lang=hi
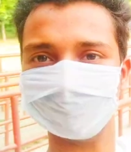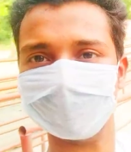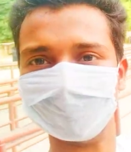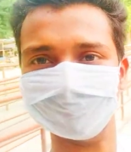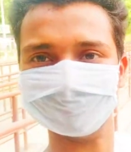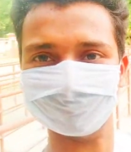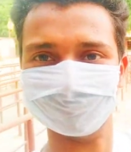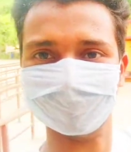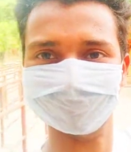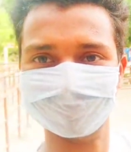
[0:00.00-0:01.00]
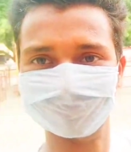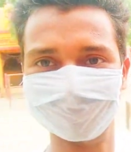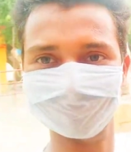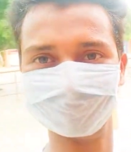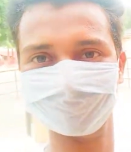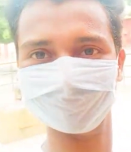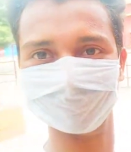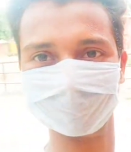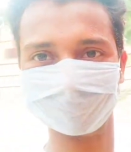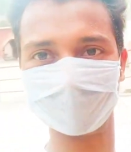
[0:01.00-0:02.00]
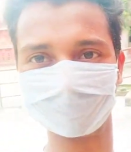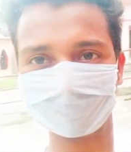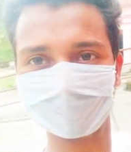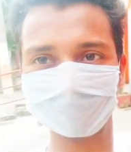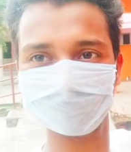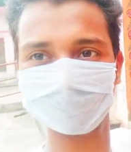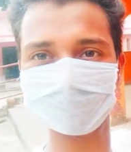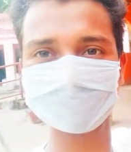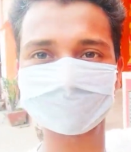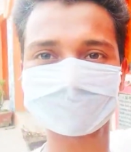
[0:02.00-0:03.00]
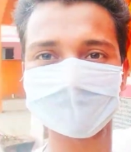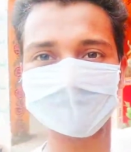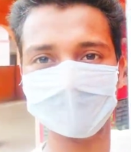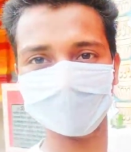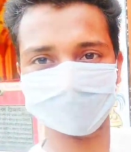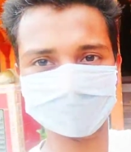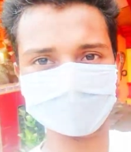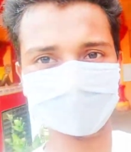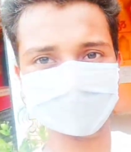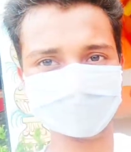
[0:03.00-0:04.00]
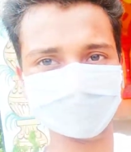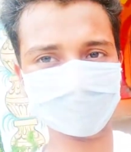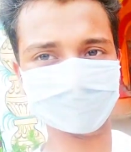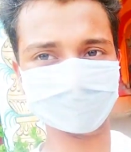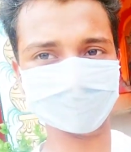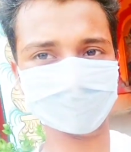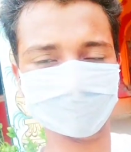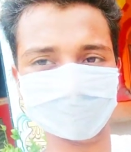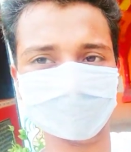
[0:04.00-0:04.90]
फाइनली अभी दोस्तों हम पाइप कूद काट के अंदर आ चुके हैं ये देखिए मेन द्वार पे खड़े हुए हैं पुराना